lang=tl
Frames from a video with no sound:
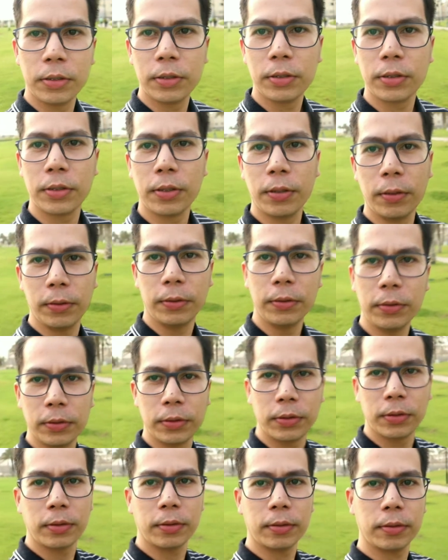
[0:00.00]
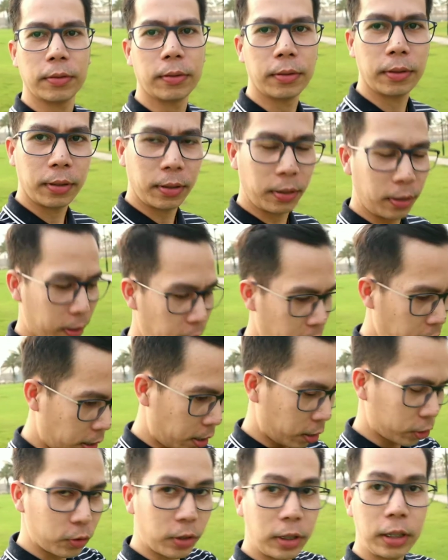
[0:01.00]
So,
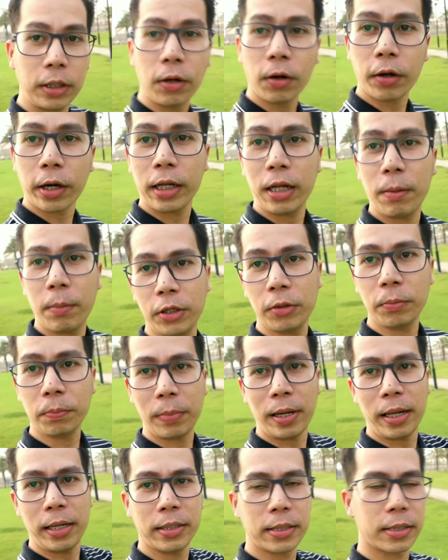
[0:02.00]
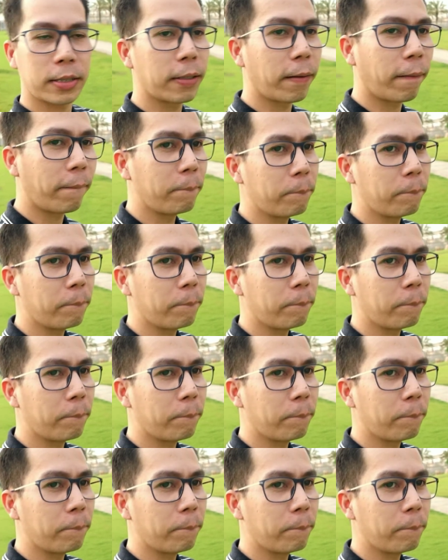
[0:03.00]
actually okay naman yung place.